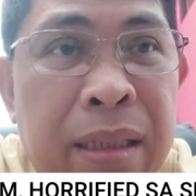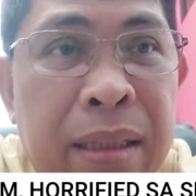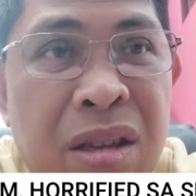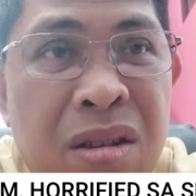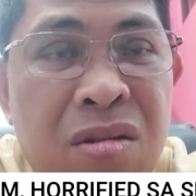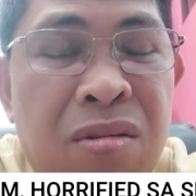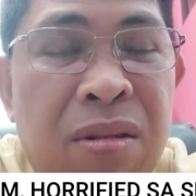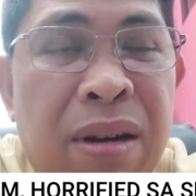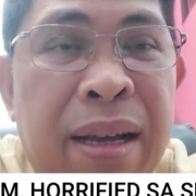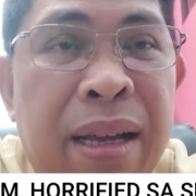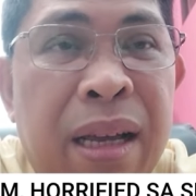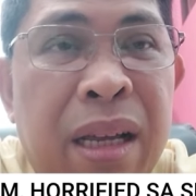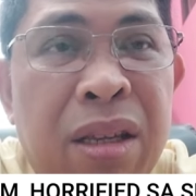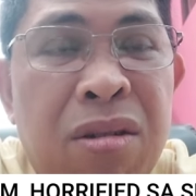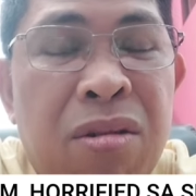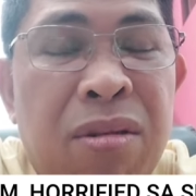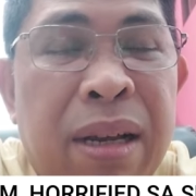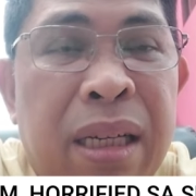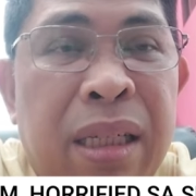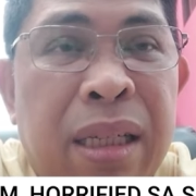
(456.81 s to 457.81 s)
U-
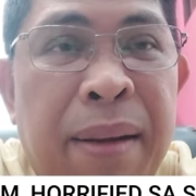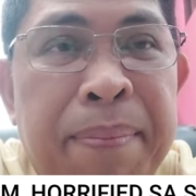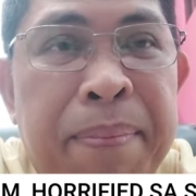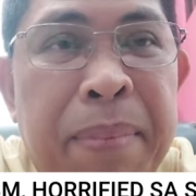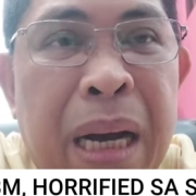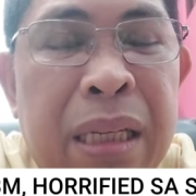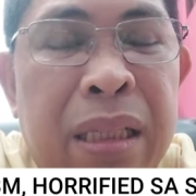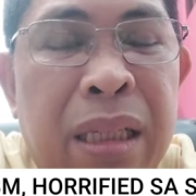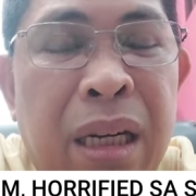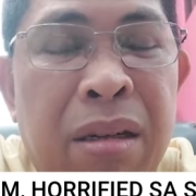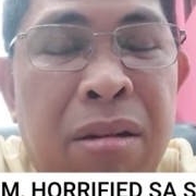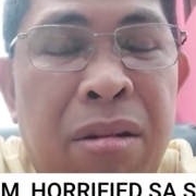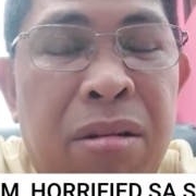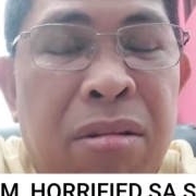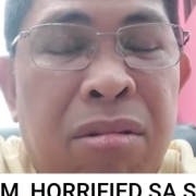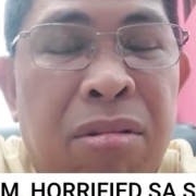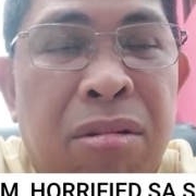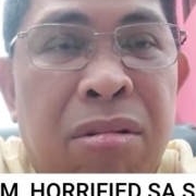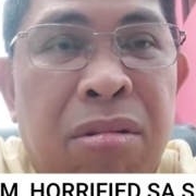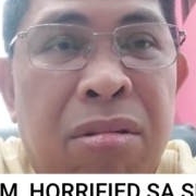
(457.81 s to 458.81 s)
US
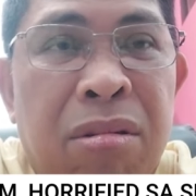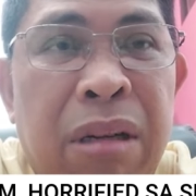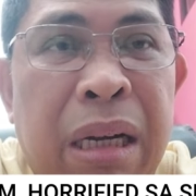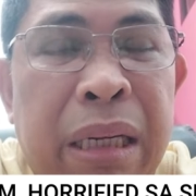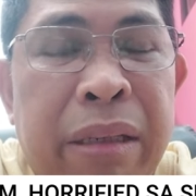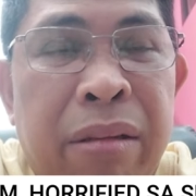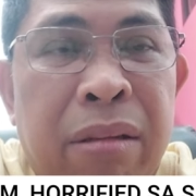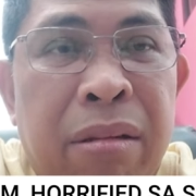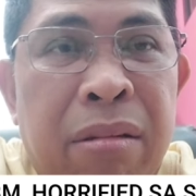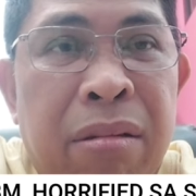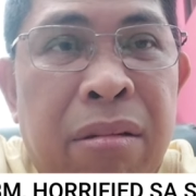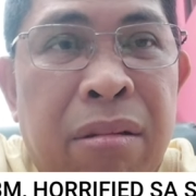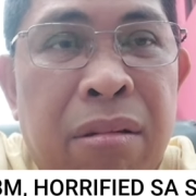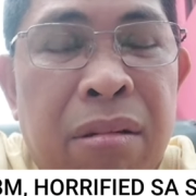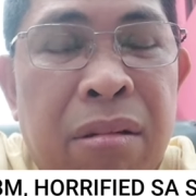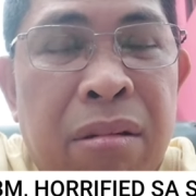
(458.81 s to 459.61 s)
Ambassador to ano